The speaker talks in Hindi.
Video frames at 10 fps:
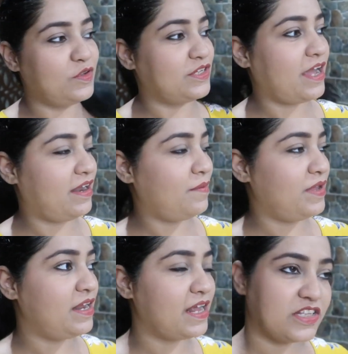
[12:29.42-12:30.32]
लोग जा रहे हैं
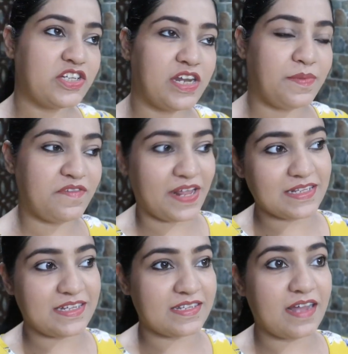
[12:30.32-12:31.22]
अभी लंच के लिए अपने
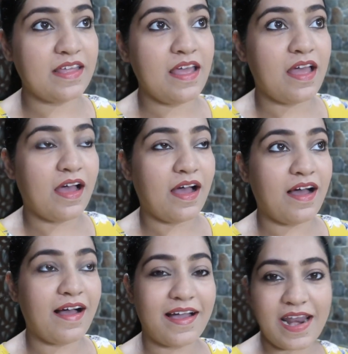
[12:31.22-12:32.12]
फ्रेंड्स के साथ आ,
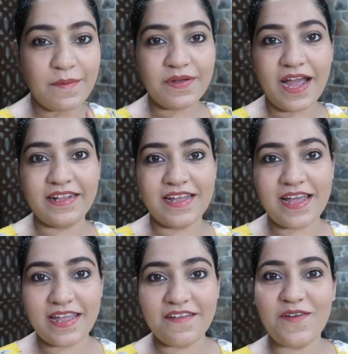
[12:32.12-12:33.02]
अगर आपको याद
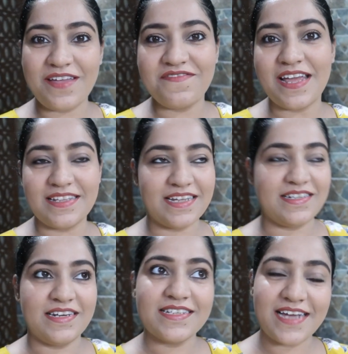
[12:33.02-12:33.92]
है ये वही फ्रेंड्स हैं
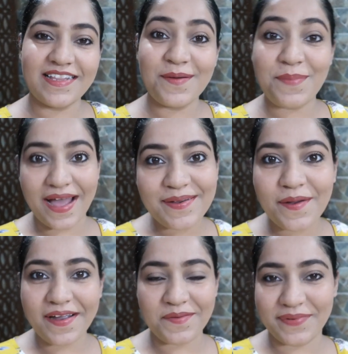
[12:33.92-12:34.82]
जिनके साथ हम
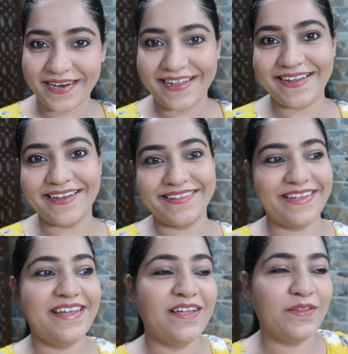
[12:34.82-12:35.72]
बैंकॉक एंड पटाया गए
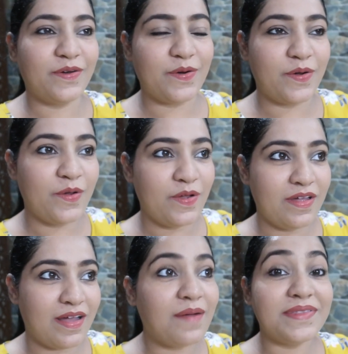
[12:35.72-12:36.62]
थे तो
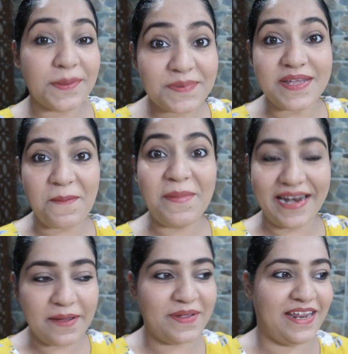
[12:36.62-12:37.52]
हम तब से
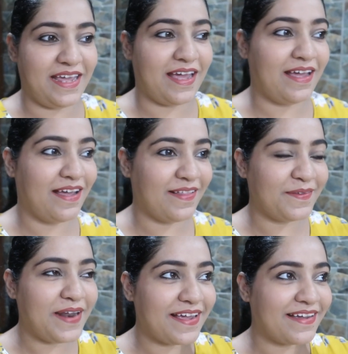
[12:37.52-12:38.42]
मिले भी नहीं हैं
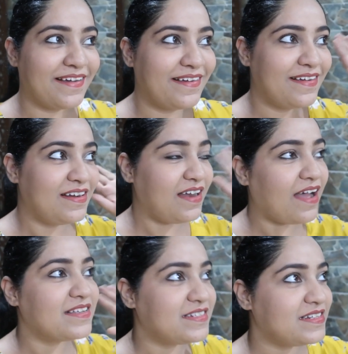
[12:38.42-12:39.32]
तो लाइक
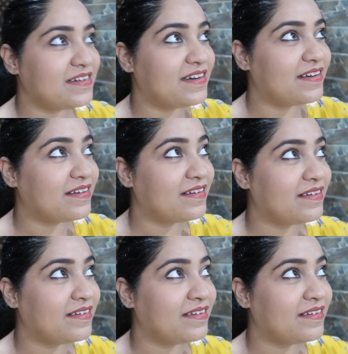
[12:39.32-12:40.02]
लास्ट ईयर